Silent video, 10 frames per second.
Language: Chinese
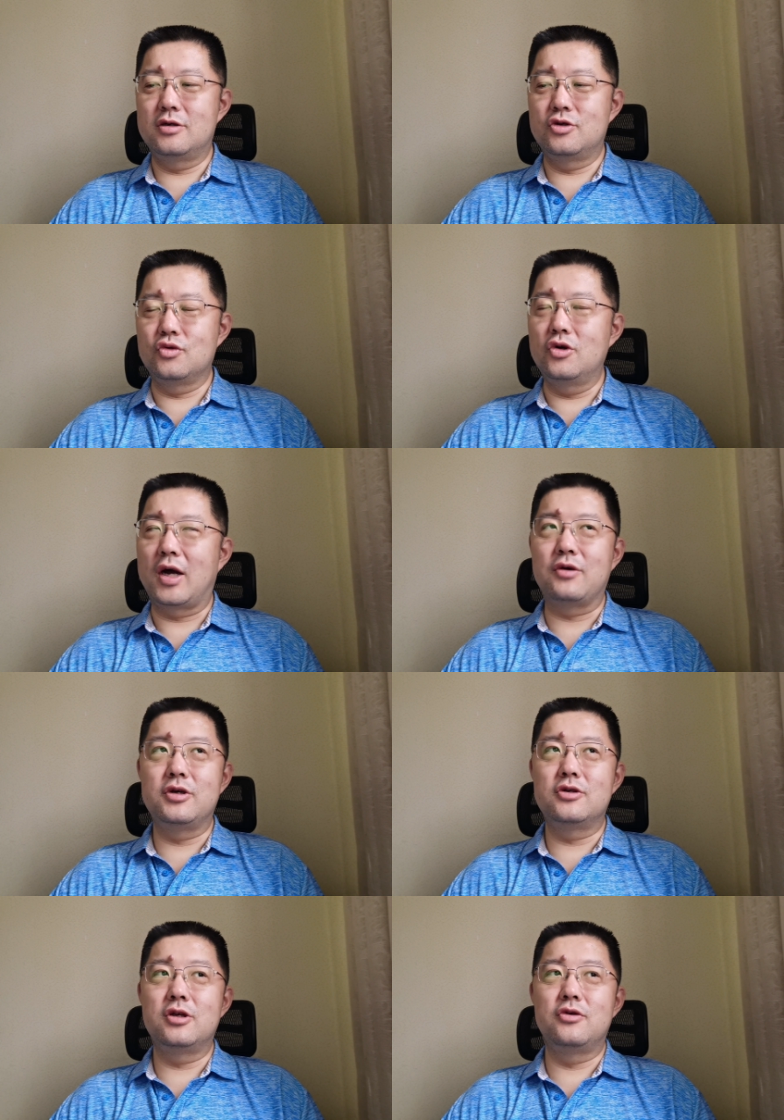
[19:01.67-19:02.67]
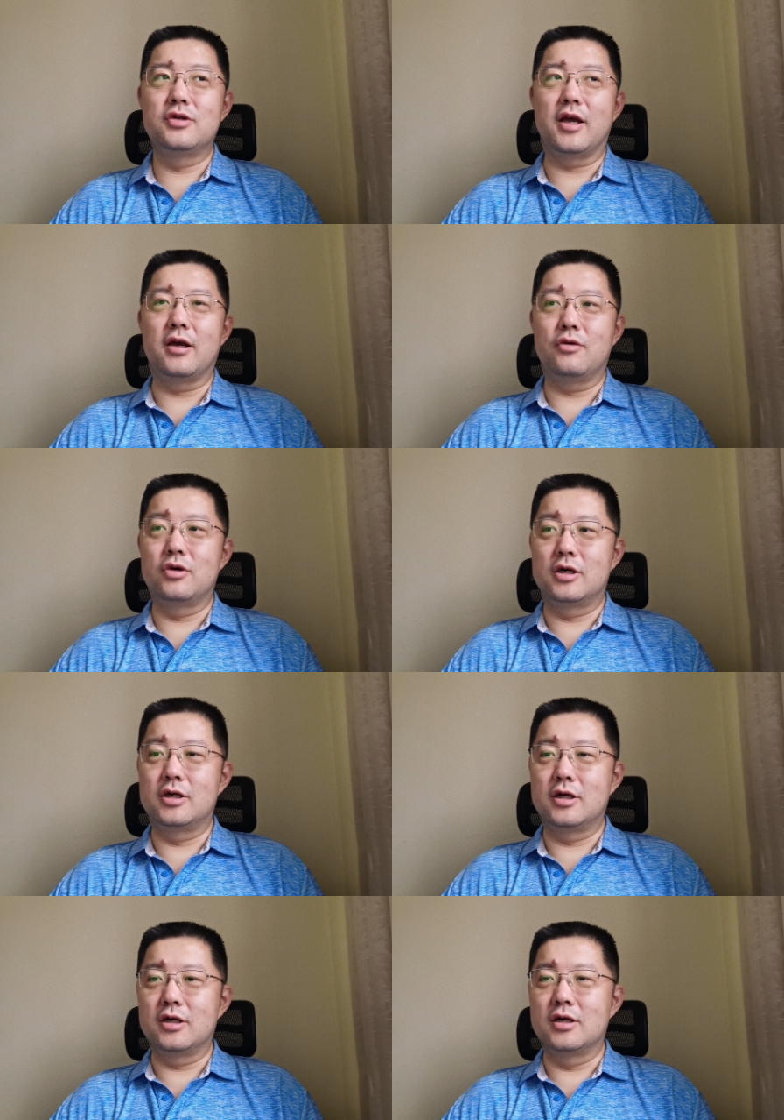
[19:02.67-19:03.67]
就是所有爱回收的这种店，或者
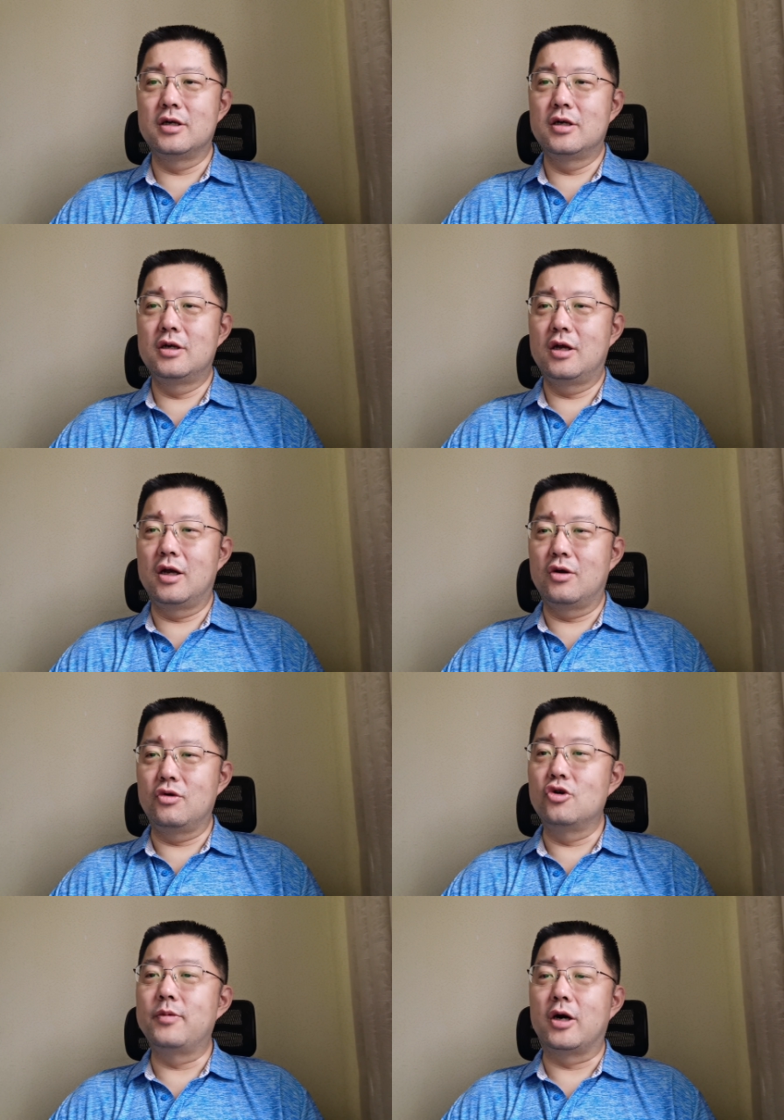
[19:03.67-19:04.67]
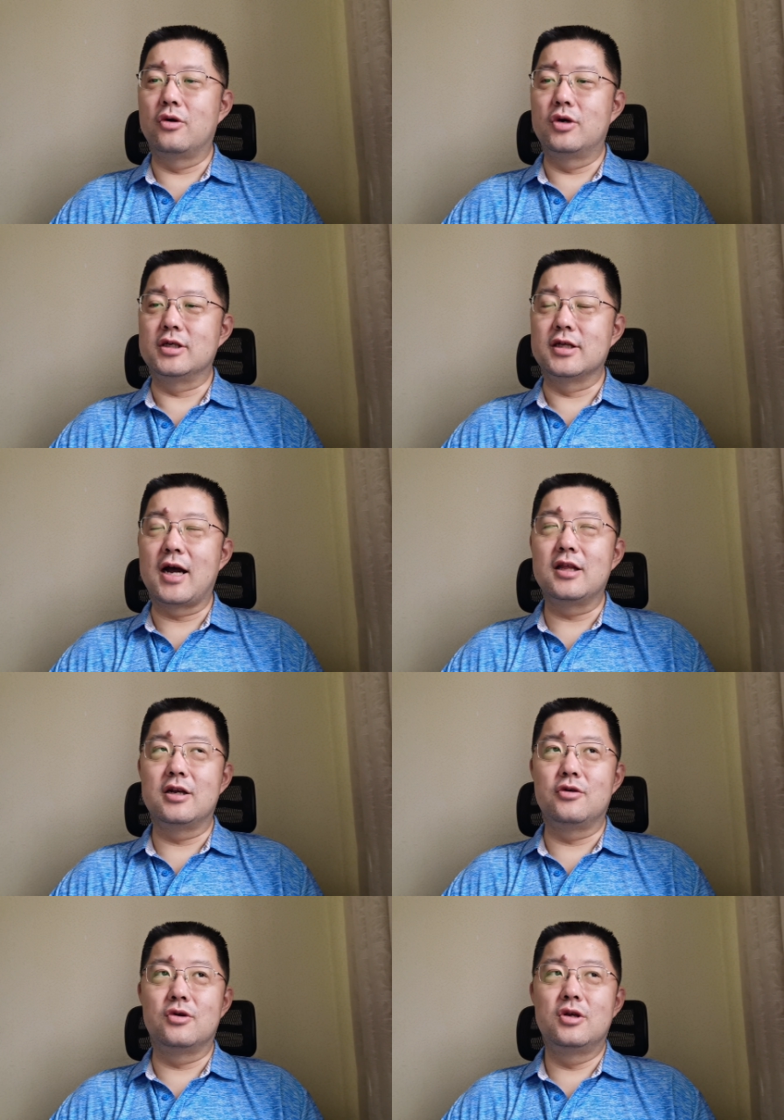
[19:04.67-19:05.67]
是这个呃回收宝或者其他
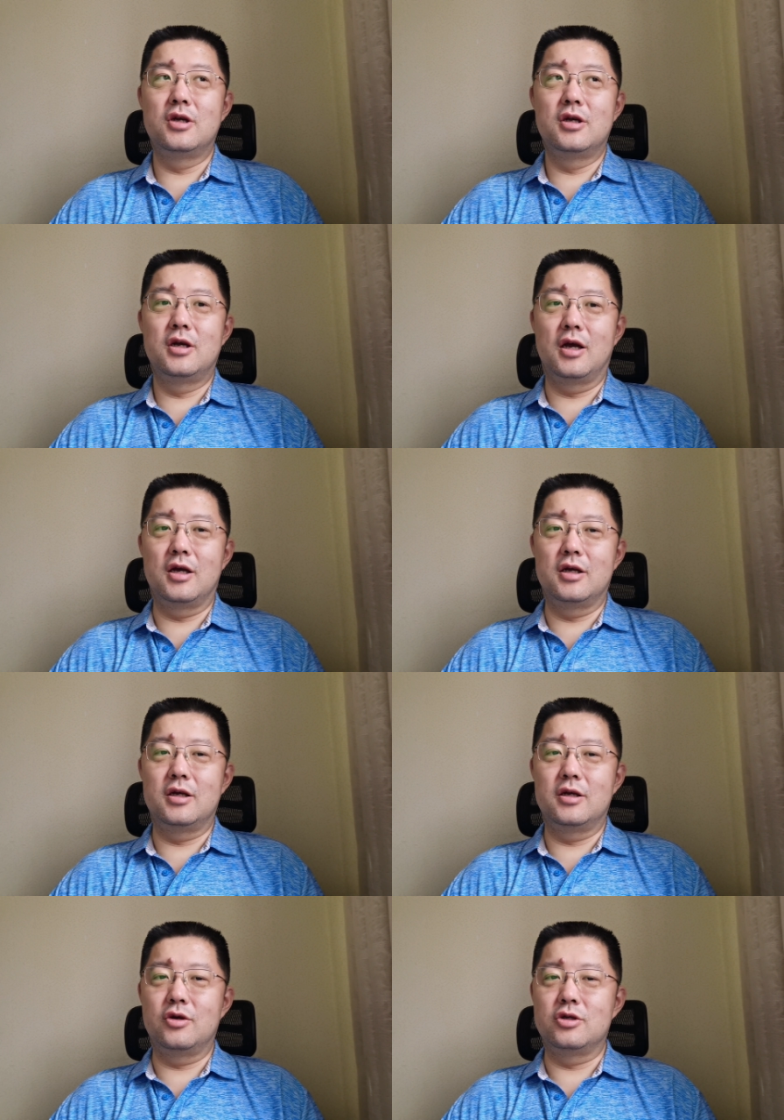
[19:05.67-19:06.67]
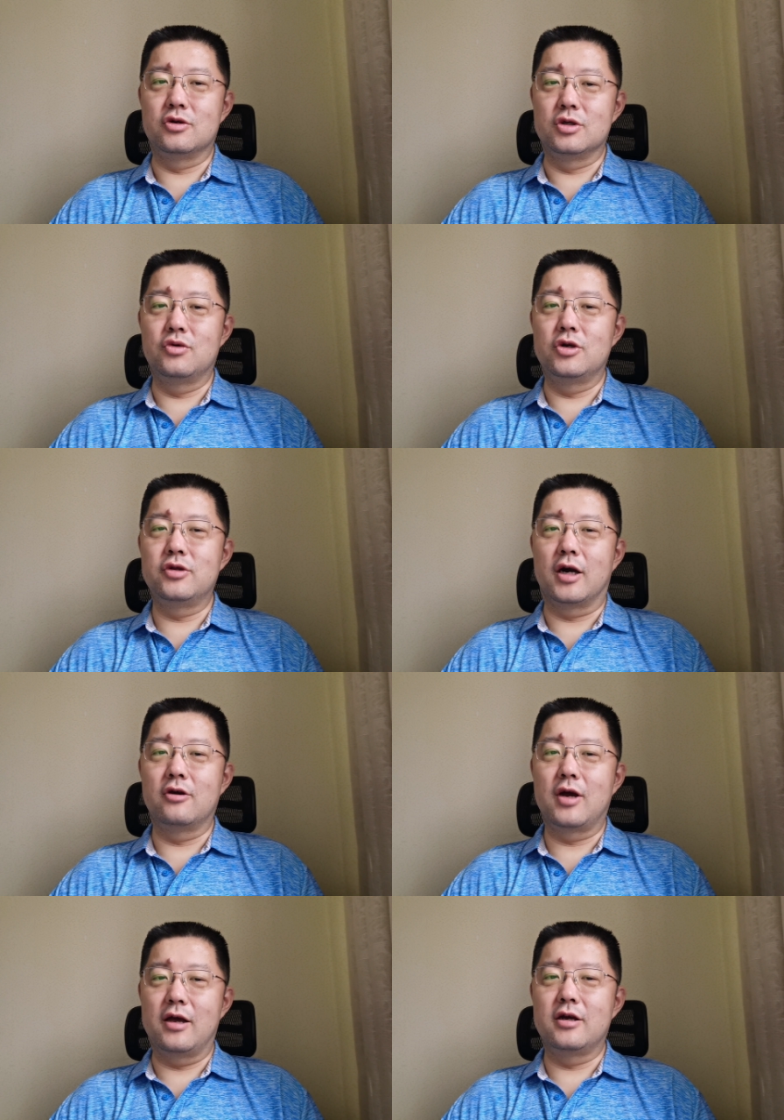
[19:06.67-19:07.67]
的这种呃手机回收点，
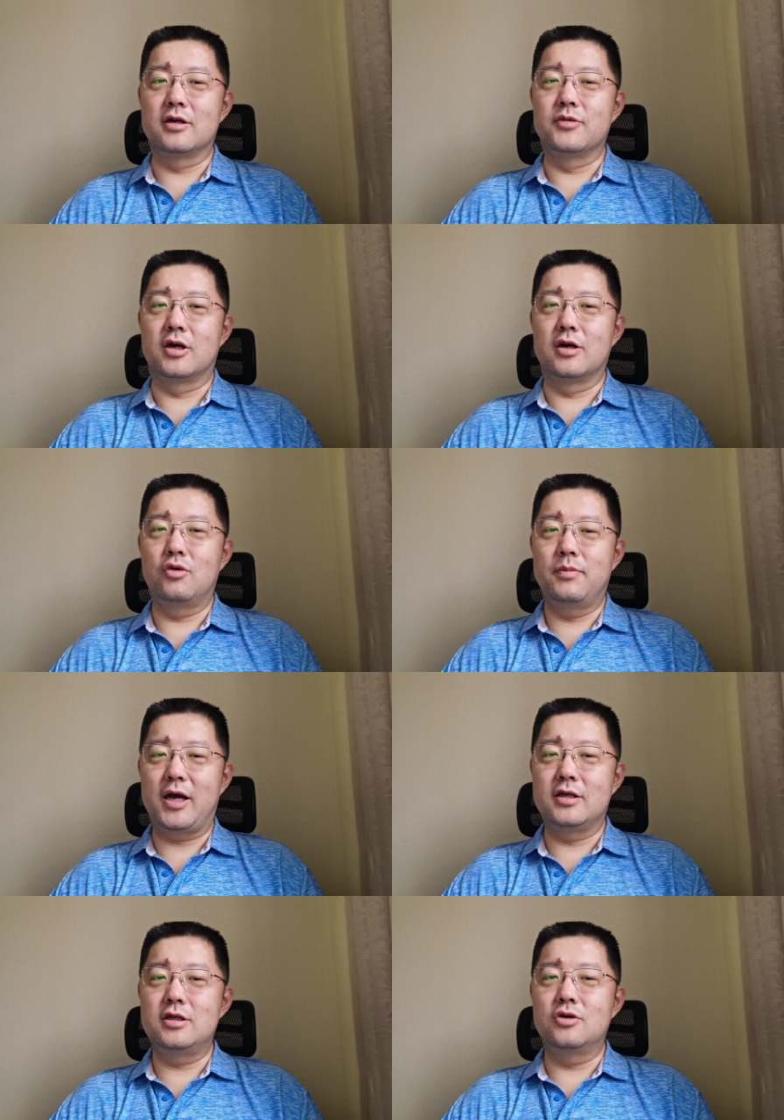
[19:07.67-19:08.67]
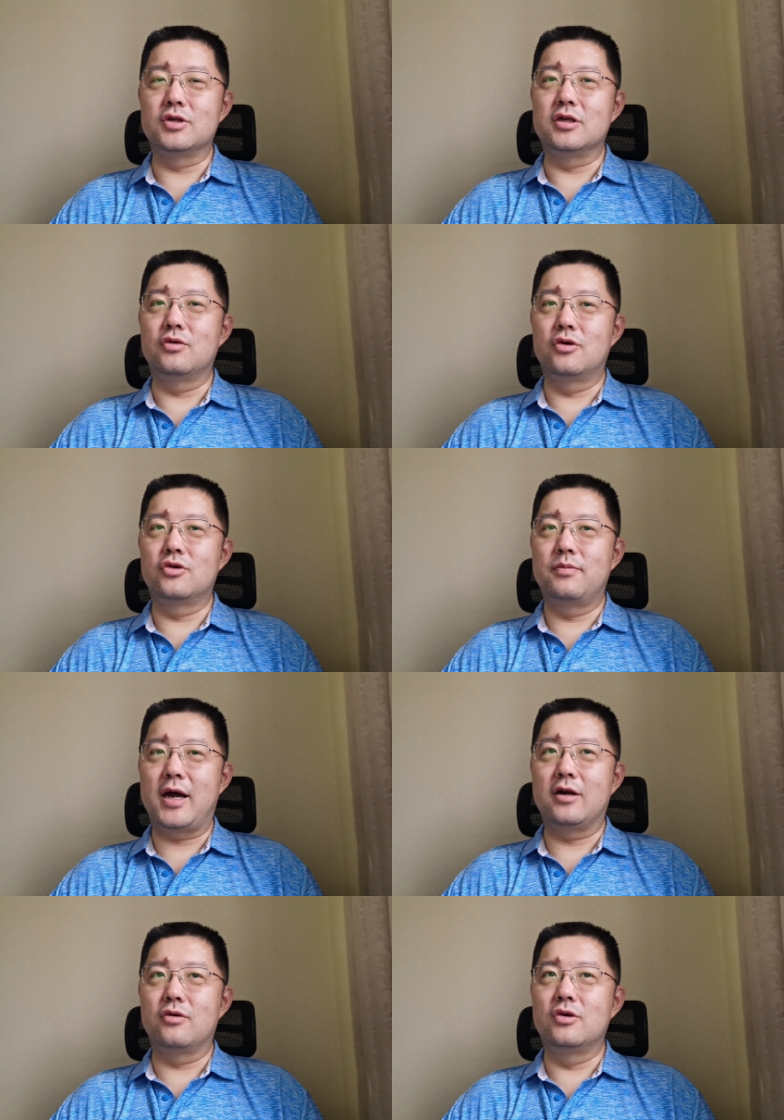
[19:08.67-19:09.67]
都干一个什么事儿？他会卖新手机，或者说
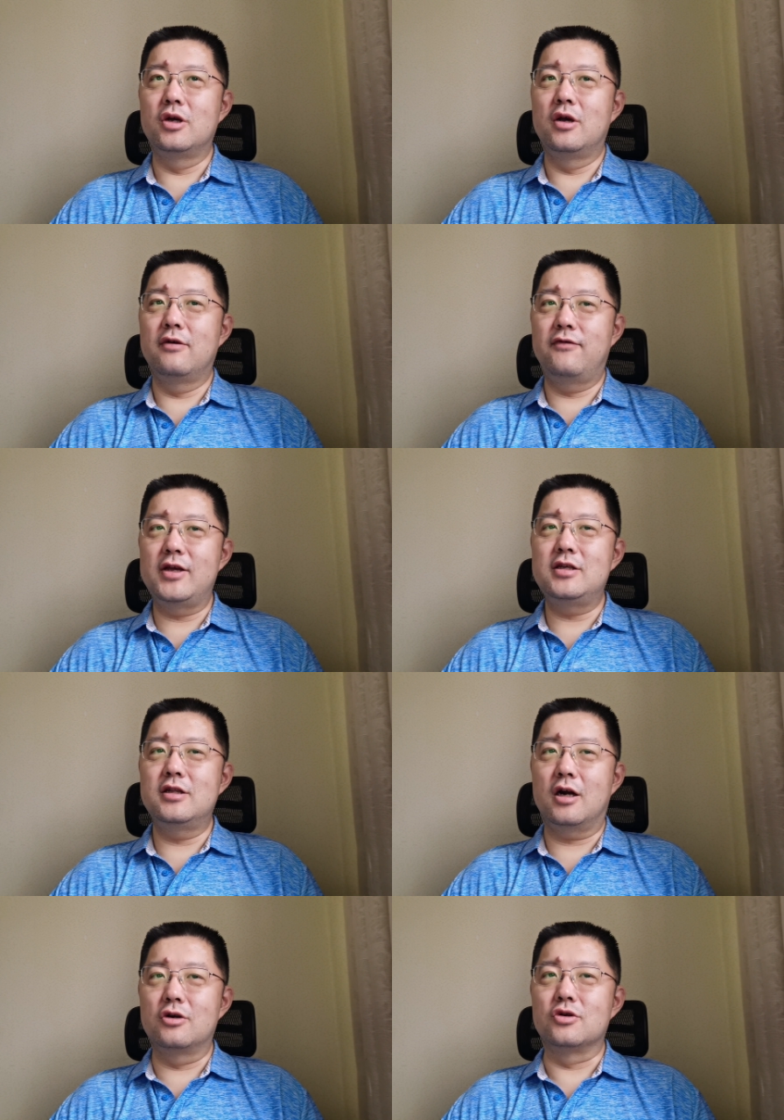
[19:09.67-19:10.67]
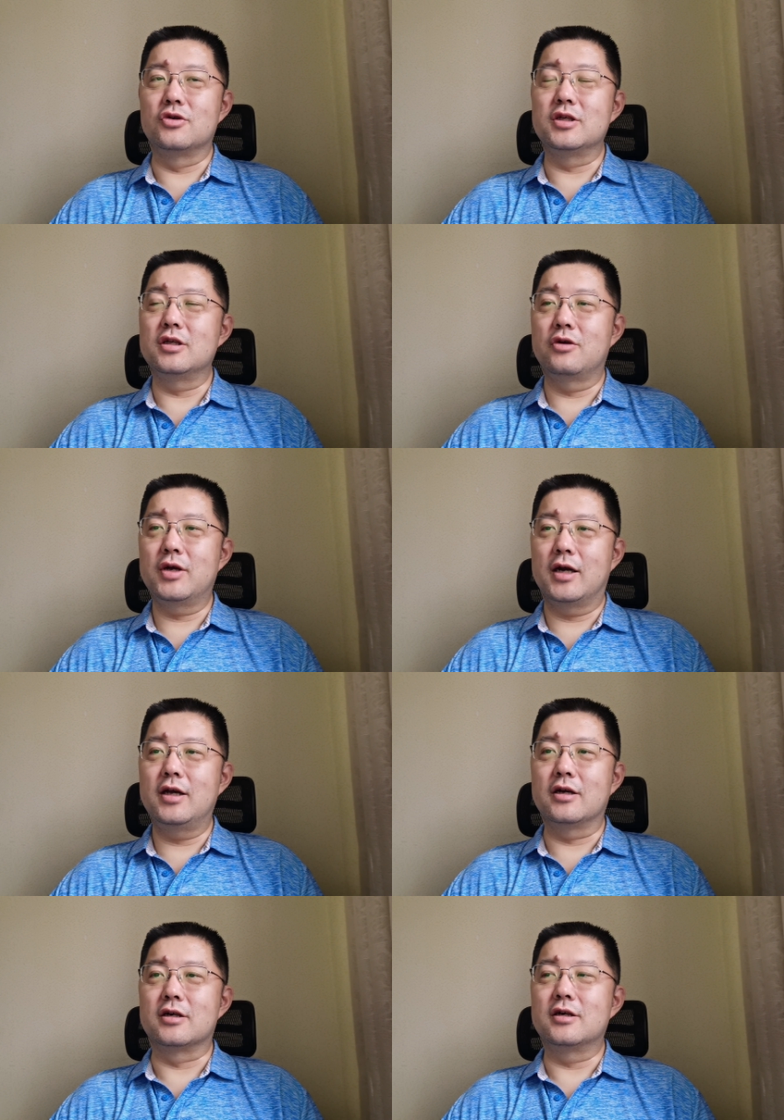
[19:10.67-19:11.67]
卖这种翻新的二手手机，他会干
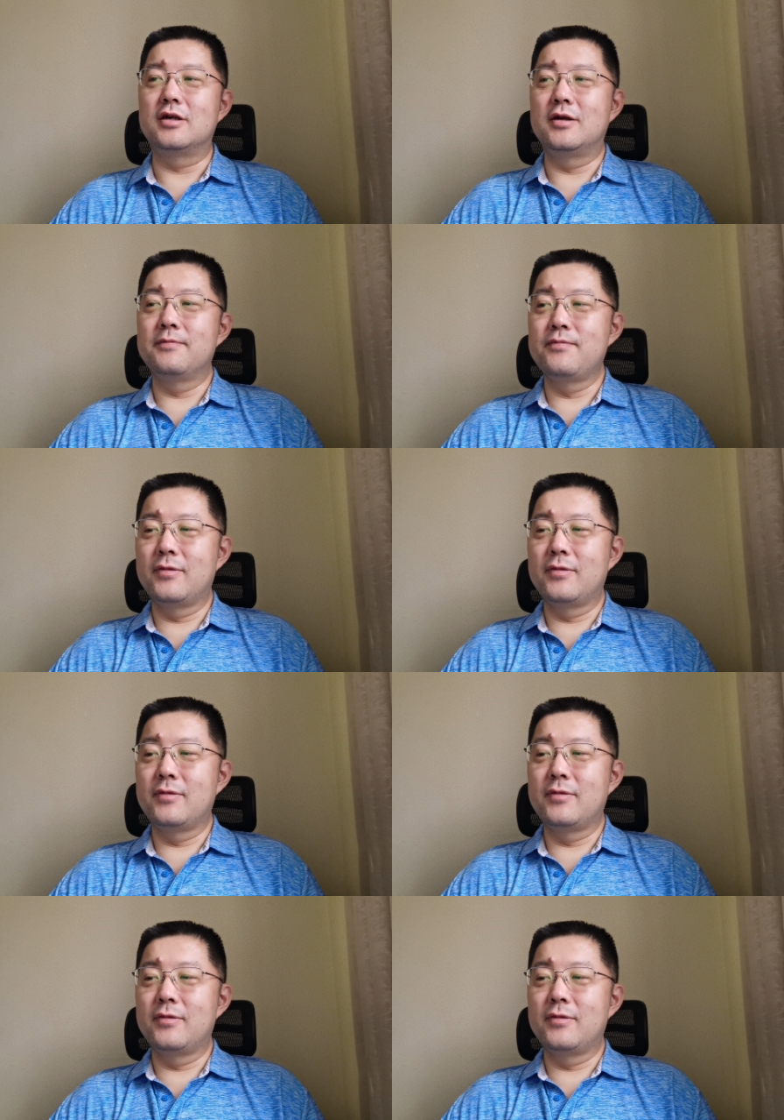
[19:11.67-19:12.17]
这个事儿。